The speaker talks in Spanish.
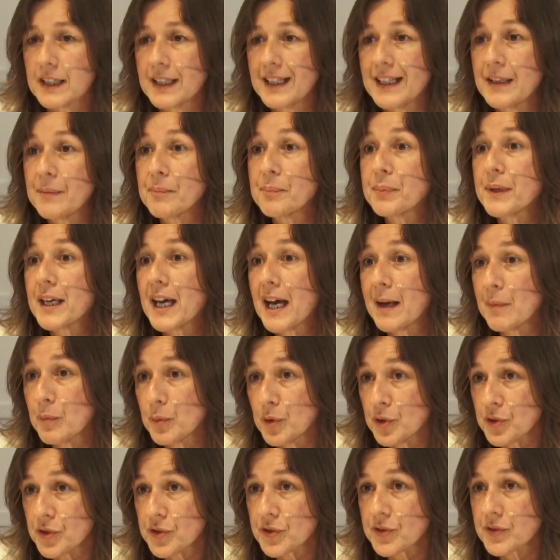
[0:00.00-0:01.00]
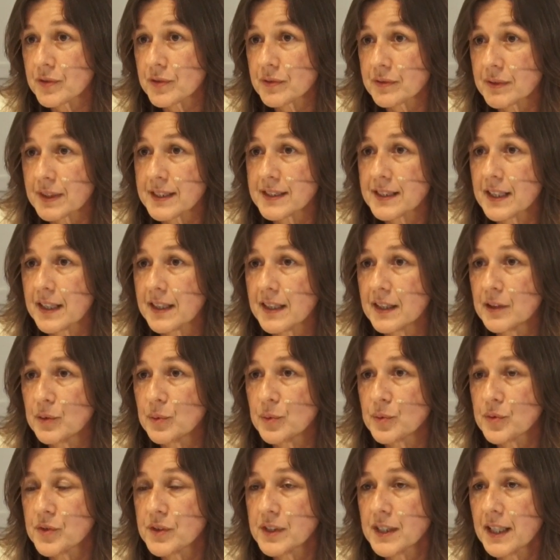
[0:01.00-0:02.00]
eh, limpiamos esas
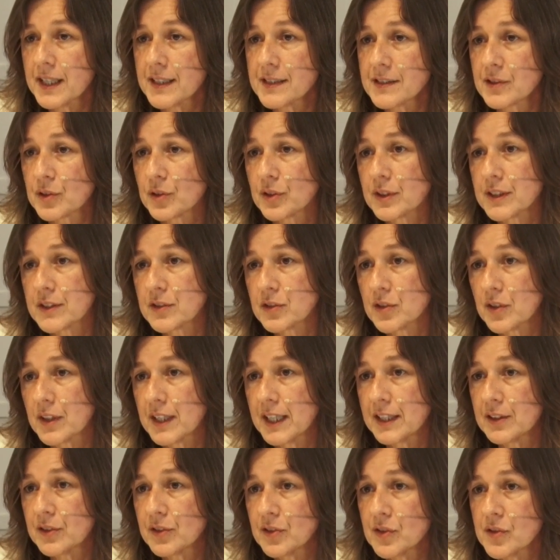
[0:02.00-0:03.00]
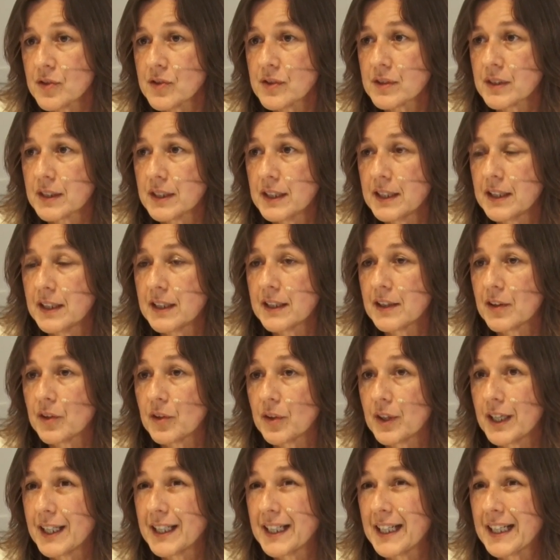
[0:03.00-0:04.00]
denuncias con esos datos y
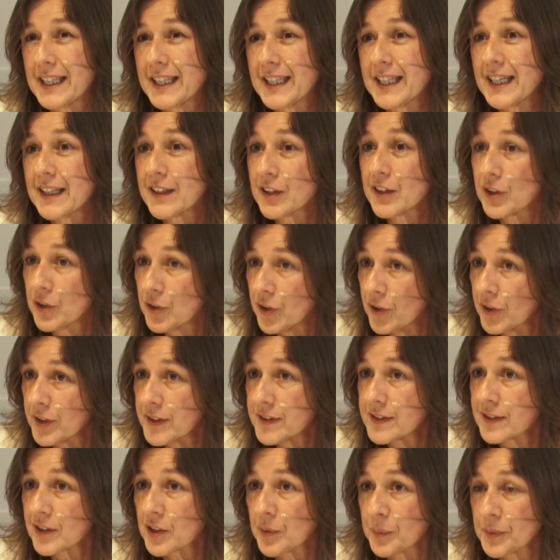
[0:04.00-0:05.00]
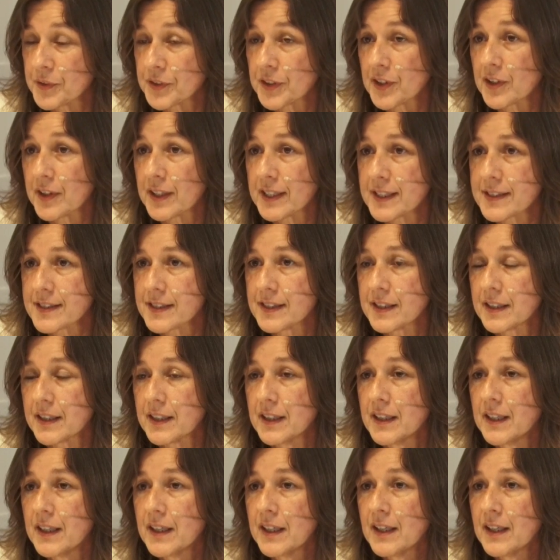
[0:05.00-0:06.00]
en el día de hoy se comenzaron a hacer
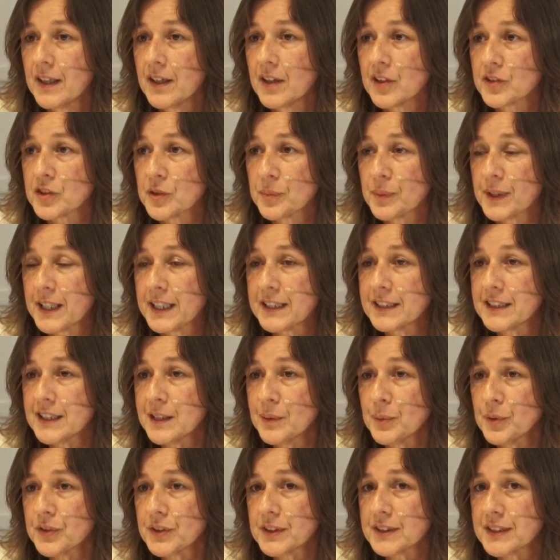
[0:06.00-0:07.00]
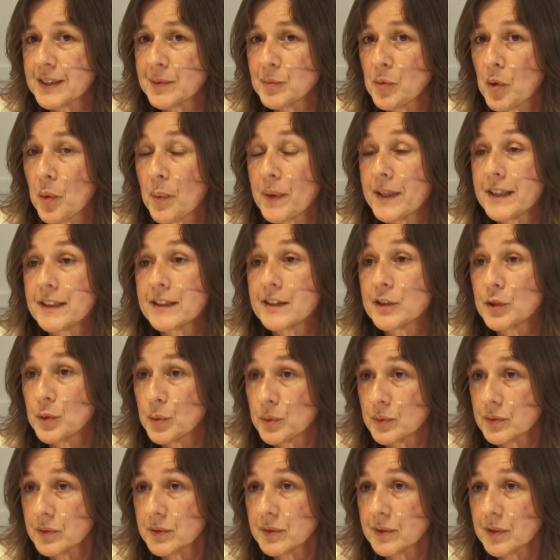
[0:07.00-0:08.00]
los operativos, hicimos
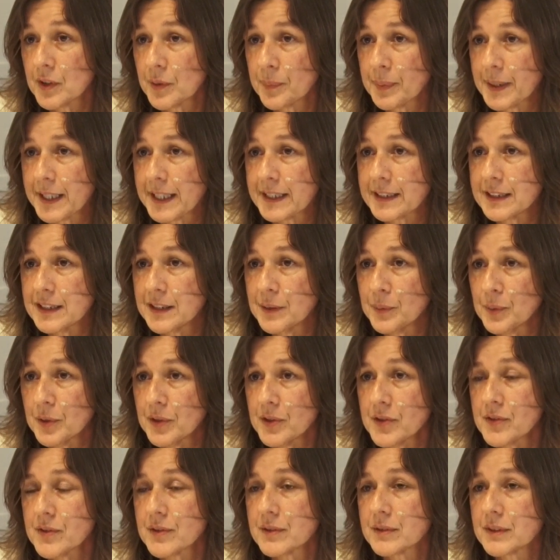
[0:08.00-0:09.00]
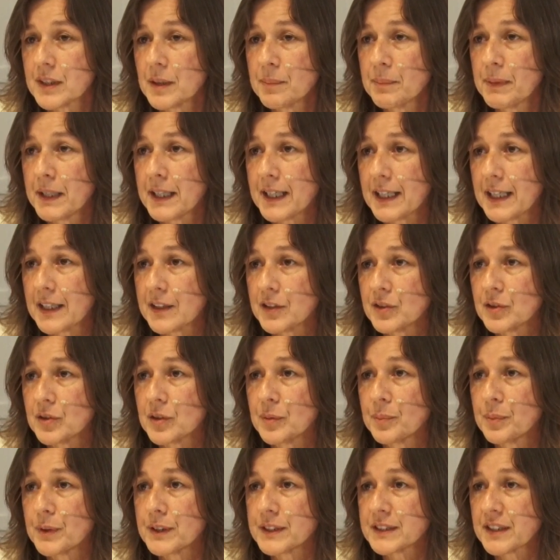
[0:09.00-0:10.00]
21 operativos
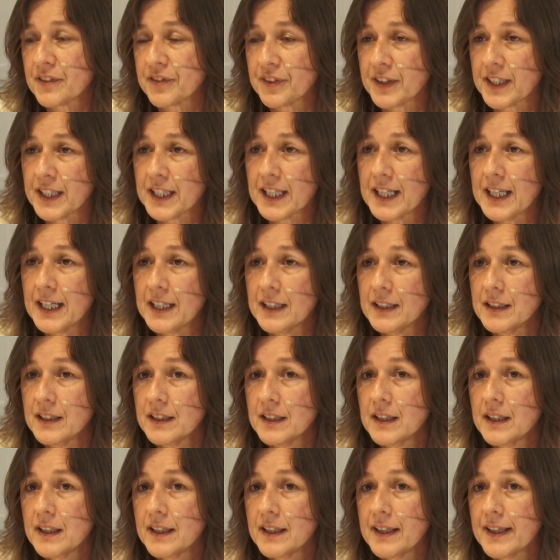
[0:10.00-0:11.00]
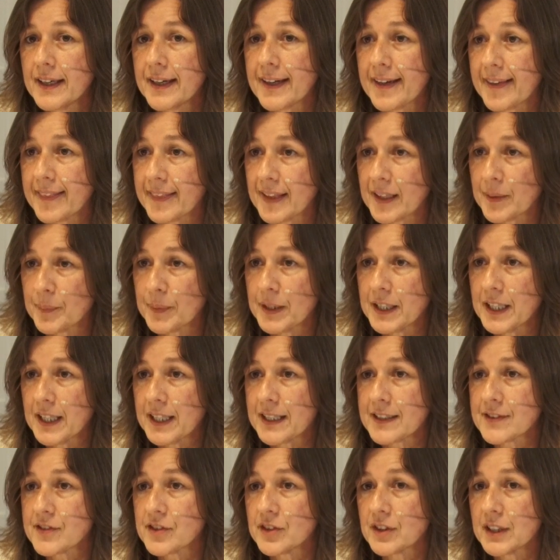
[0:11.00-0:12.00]
desplegando Policía Federal, Gendarmería
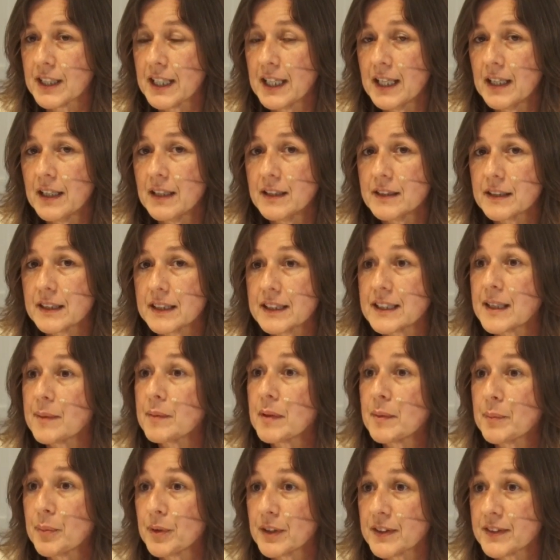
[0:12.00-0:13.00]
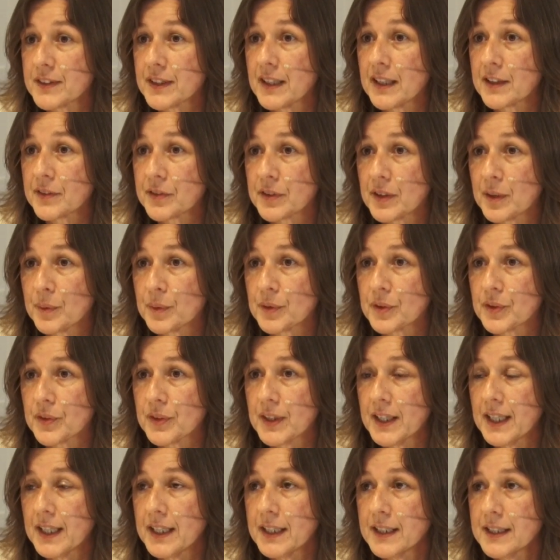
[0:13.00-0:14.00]
Nacional y también Policía de la Ciudad de Buenos
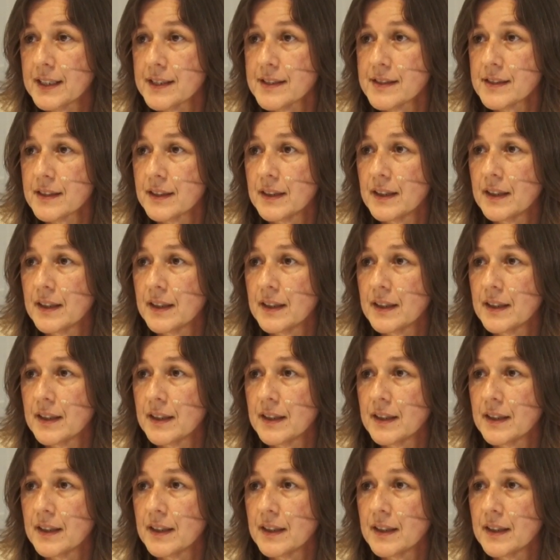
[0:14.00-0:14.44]
Aires.